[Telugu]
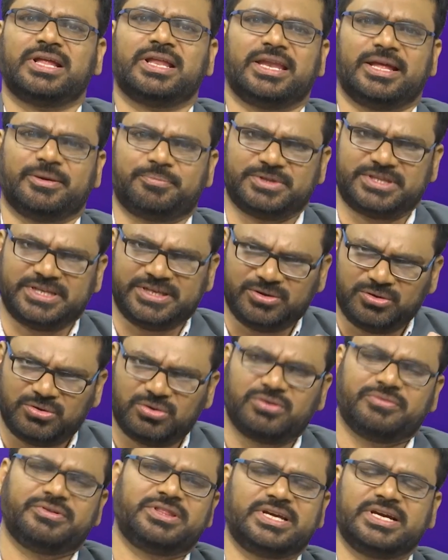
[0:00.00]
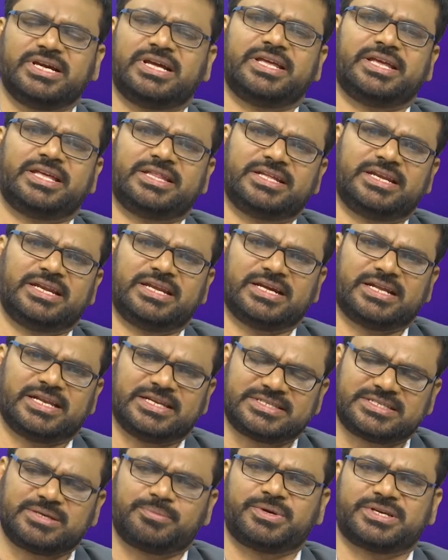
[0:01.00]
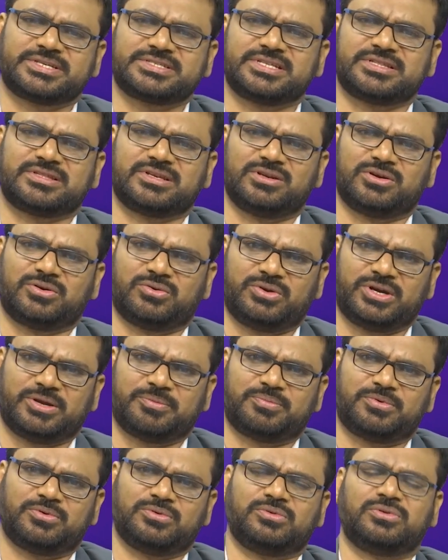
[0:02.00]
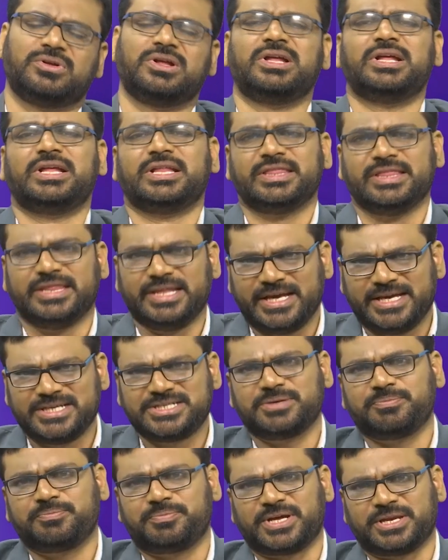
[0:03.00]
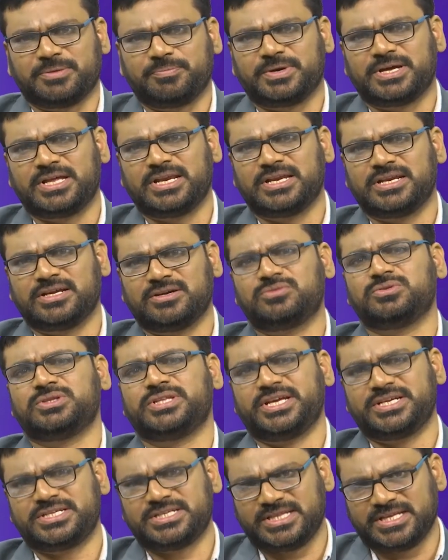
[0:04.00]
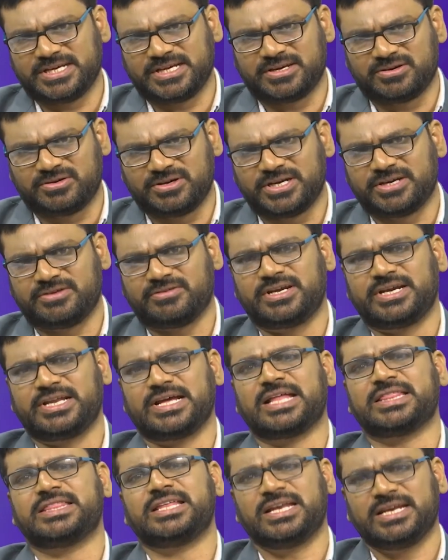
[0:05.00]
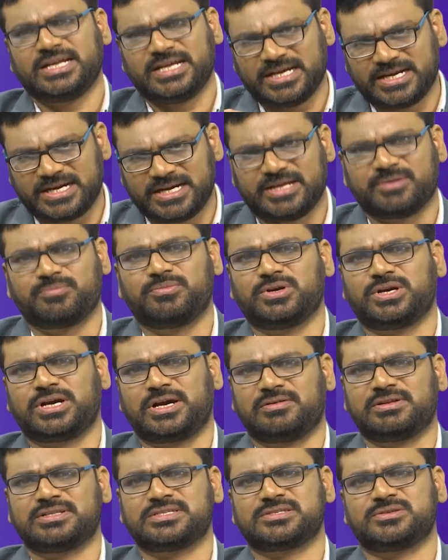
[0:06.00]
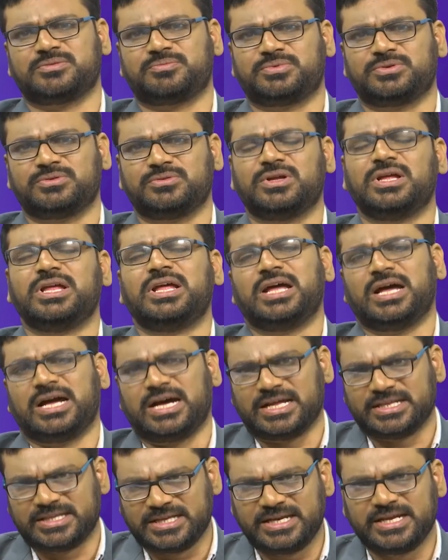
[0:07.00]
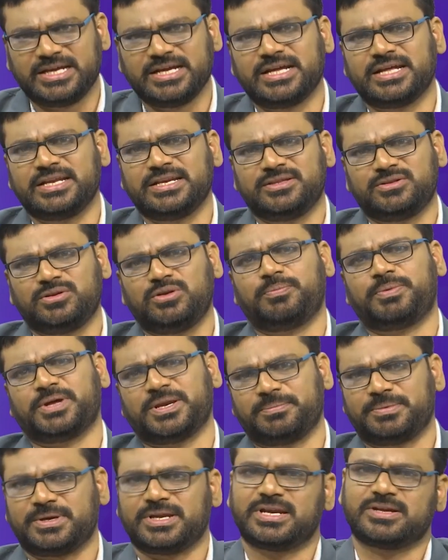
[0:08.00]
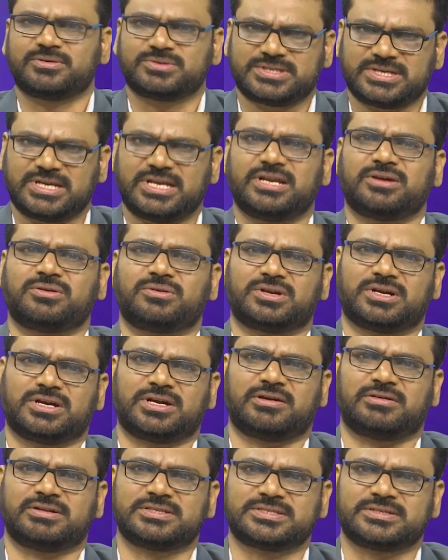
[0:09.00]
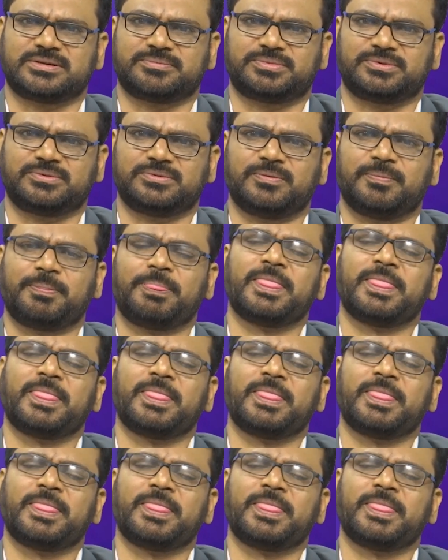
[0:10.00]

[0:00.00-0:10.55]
లేకపోతే ఇంకో విధంగా ఏదైనా క్లిష్ట పరిస్థితుల్లో ఉన్నప్పుడు దేశం పరిపాలనకు దేశం దగ్గర ఉండేటువంటి అదనంగా డబ్బు కావాల్సినప్పుడు అదనంగా నిధులు పరిపాలన అవసరాల కొరకు కావాల్సినప్పుడు